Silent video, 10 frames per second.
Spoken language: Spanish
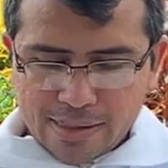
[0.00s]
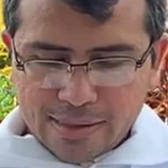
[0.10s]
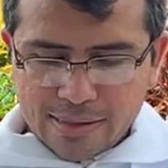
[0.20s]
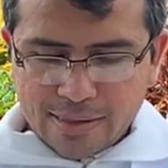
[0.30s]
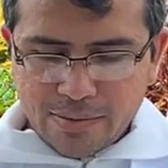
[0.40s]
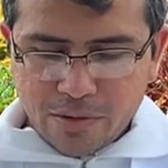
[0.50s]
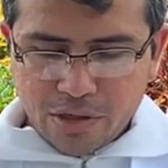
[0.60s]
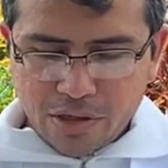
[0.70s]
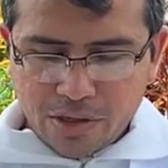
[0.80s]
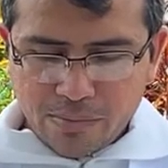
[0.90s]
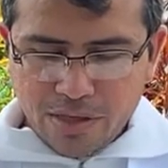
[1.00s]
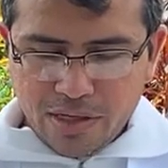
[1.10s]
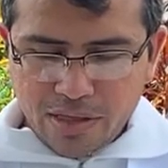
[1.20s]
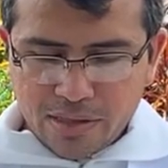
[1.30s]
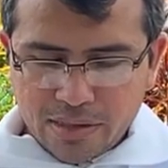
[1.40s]
testimonio de
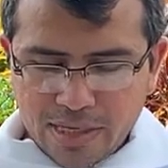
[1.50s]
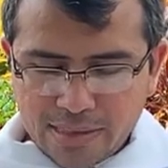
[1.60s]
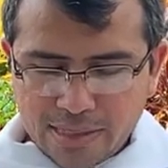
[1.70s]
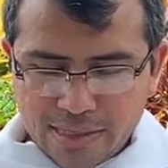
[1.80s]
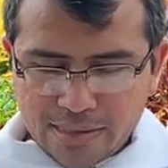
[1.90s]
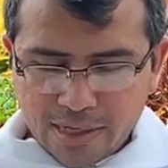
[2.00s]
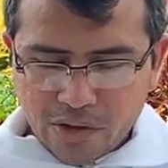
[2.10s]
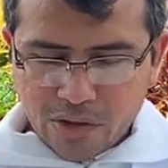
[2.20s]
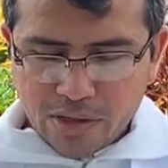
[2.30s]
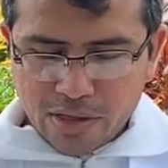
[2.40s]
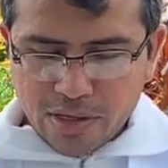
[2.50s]
mí, dice el Señor,